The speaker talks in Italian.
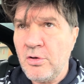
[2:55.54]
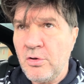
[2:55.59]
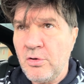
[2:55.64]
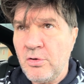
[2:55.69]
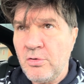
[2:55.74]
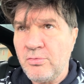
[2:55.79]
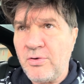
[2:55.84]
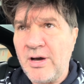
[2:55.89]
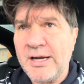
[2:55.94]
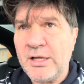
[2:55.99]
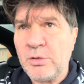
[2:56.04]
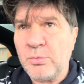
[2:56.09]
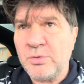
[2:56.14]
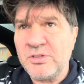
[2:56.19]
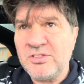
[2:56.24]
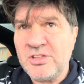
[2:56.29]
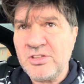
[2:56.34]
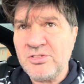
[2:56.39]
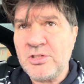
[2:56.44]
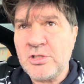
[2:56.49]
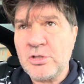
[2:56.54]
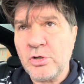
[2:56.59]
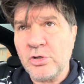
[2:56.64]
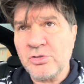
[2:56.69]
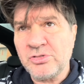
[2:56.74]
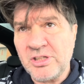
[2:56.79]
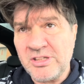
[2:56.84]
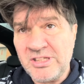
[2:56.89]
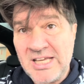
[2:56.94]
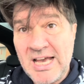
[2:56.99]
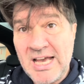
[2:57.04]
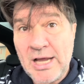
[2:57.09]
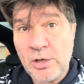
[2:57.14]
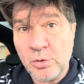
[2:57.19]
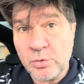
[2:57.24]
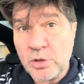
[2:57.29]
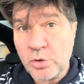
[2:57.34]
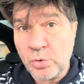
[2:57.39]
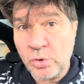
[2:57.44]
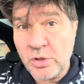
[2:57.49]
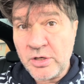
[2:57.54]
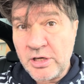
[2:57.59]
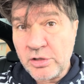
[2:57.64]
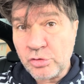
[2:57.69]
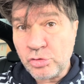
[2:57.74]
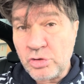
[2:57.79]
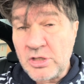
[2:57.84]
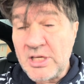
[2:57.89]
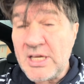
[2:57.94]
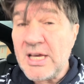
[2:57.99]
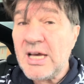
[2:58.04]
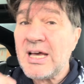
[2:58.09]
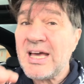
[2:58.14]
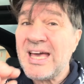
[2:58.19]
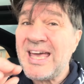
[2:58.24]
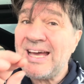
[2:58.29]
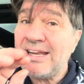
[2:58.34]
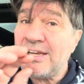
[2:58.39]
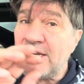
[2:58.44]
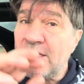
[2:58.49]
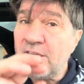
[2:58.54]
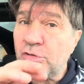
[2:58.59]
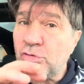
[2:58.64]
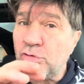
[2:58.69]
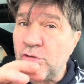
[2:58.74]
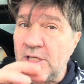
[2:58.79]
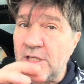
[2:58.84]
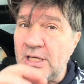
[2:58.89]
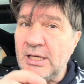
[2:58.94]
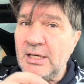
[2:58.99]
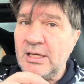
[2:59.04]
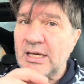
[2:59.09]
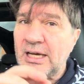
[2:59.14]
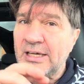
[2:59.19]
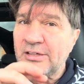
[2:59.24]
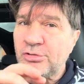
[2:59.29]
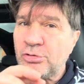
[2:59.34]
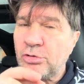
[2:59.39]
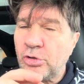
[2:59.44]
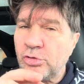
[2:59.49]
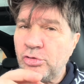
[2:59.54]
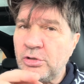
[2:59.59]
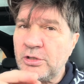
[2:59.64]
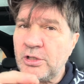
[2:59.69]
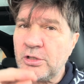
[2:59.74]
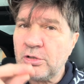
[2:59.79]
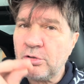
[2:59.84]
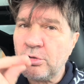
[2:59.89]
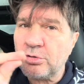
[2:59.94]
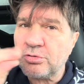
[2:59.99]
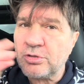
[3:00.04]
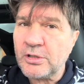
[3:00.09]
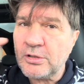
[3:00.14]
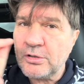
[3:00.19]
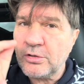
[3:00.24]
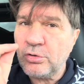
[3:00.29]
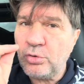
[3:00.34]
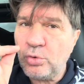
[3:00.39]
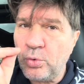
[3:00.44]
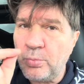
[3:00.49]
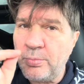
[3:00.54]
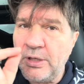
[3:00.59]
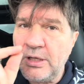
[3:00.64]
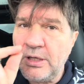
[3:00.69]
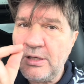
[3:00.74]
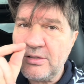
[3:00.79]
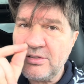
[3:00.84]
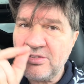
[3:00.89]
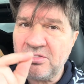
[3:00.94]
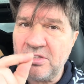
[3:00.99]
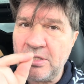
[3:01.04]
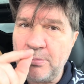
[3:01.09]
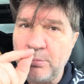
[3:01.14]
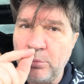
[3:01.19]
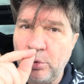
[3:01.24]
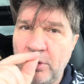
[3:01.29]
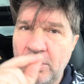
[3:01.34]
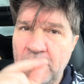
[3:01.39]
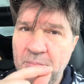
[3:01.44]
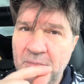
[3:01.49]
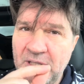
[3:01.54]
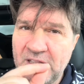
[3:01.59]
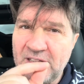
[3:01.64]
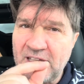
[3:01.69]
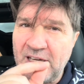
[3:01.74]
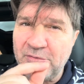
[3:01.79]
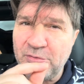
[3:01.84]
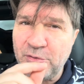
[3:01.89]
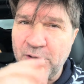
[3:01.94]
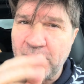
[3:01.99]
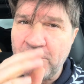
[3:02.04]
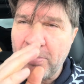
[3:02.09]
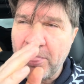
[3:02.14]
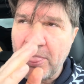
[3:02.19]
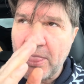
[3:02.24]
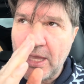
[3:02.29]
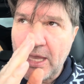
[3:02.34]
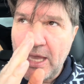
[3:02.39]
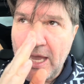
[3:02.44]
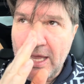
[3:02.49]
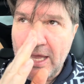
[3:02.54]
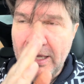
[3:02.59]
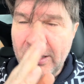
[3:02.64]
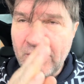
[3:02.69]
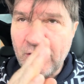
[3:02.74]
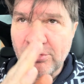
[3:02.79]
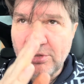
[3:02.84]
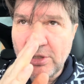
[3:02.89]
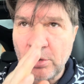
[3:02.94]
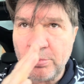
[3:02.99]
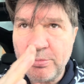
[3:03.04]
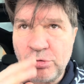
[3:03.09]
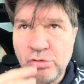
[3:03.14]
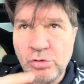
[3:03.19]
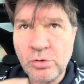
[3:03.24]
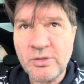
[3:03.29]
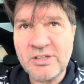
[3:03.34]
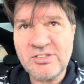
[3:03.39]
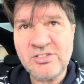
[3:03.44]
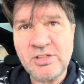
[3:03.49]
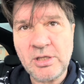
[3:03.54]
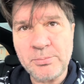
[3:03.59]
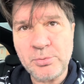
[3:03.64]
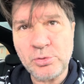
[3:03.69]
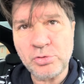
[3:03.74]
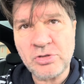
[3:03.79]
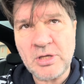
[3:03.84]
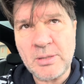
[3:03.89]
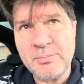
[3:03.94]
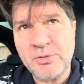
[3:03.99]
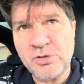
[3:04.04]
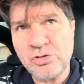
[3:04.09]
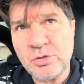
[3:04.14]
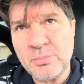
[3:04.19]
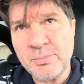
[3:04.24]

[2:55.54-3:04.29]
fare qualsiasi cosa? Dialoga con l'energia e all'energia associ che cosa? Numeri, simboli, metafore. E le cose cominciano a essere più semplici,